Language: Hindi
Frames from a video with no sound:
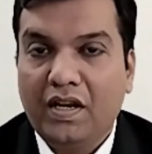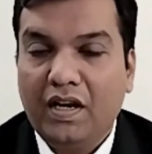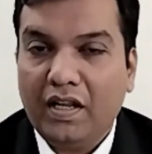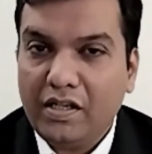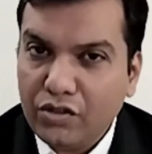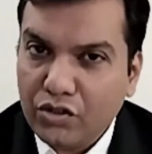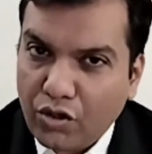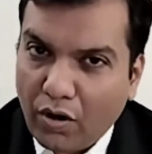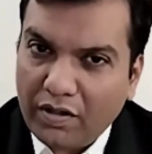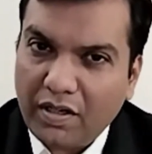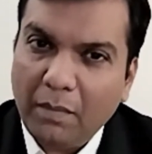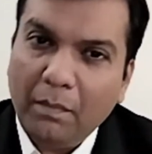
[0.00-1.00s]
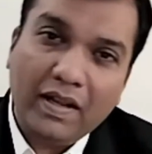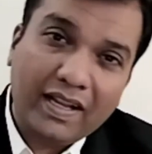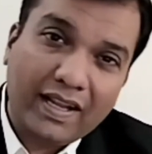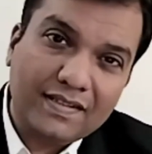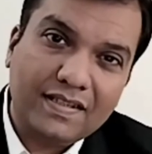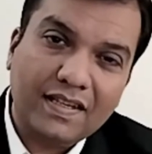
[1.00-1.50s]
लेकिन शॉर्ट टर्म में
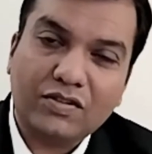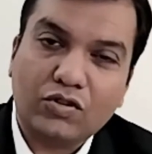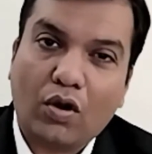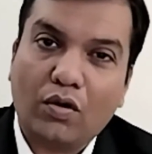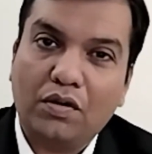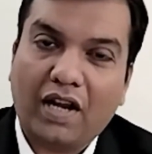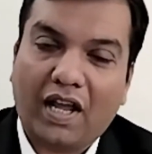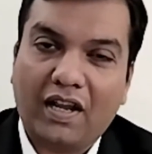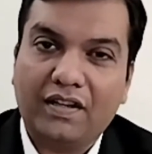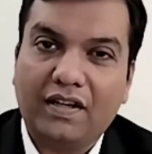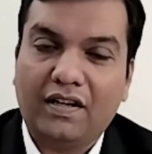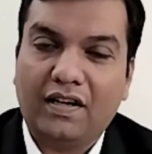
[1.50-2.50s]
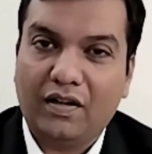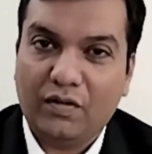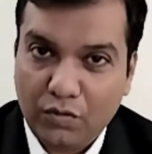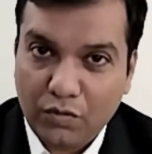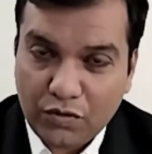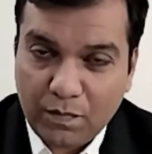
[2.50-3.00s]
कैसे स्टॉक को टैकल करना है
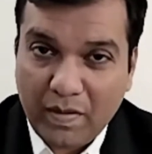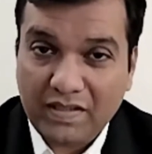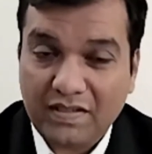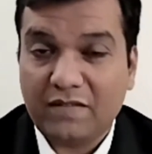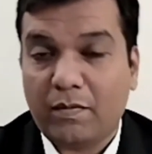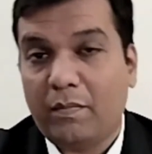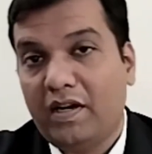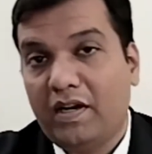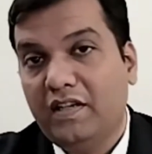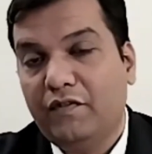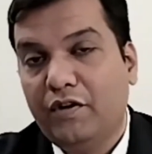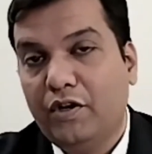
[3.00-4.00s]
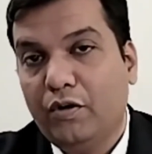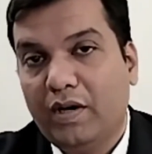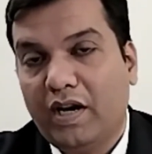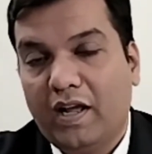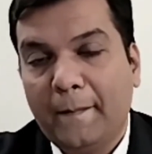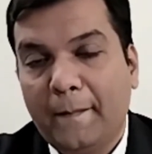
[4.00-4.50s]
उस बेसिस पे मैंने ये वीडियो
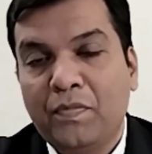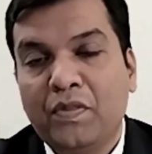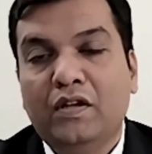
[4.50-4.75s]
बनाया है